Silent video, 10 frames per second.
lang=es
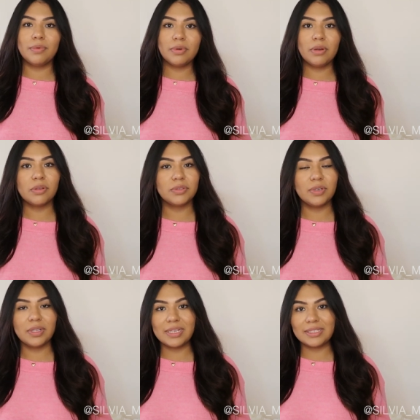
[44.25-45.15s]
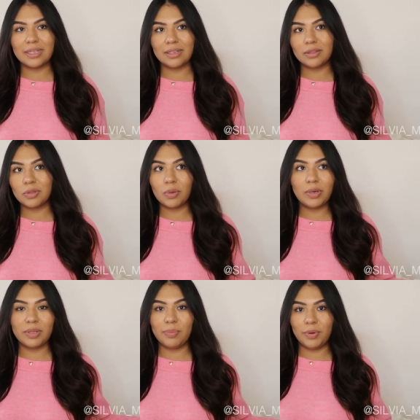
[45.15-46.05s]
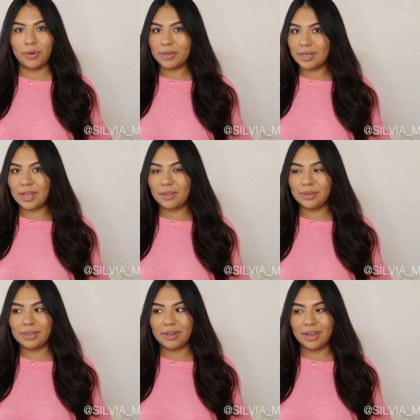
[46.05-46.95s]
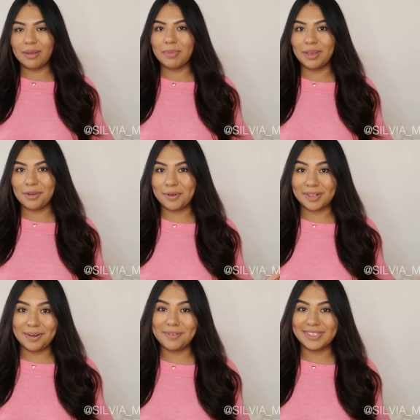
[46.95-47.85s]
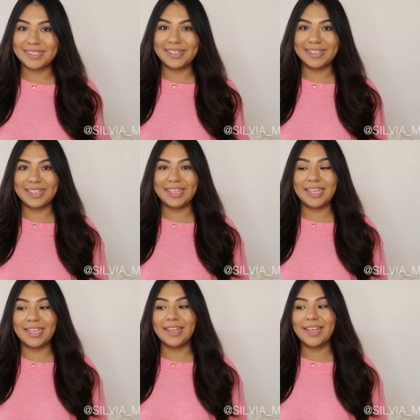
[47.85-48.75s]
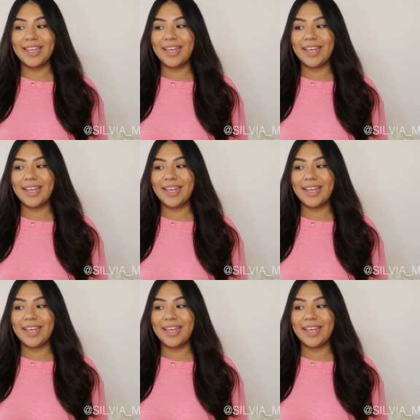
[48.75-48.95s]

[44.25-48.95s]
una o dos órdenes en todo el tiempo que he ordenado y créanme que yo ordeno bastante de ahí